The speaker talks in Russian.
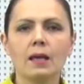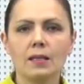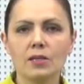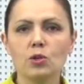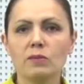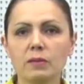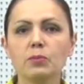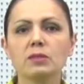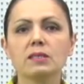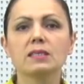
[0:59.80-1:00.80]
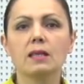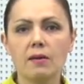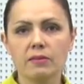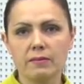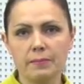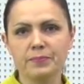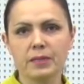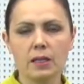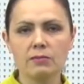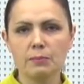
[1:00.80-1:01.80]
А начнем выпуск с главного.
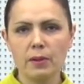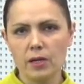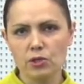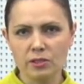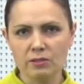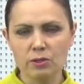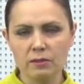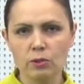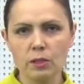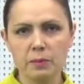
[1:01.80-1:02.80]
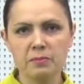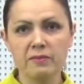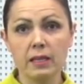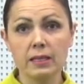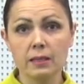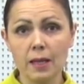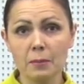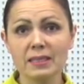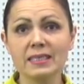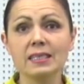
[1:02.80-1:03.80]
Главный по Ачинску сегодня побывала
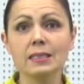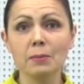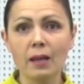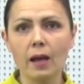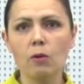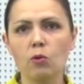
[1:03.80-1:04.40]
там, где земля